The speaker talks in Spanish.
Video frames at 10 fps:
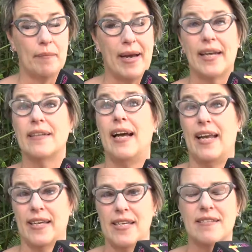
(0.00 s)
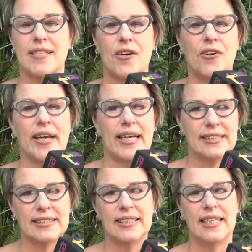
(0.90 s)
del Mar a las 15
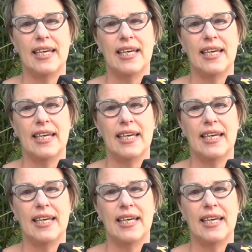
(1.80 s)
horas.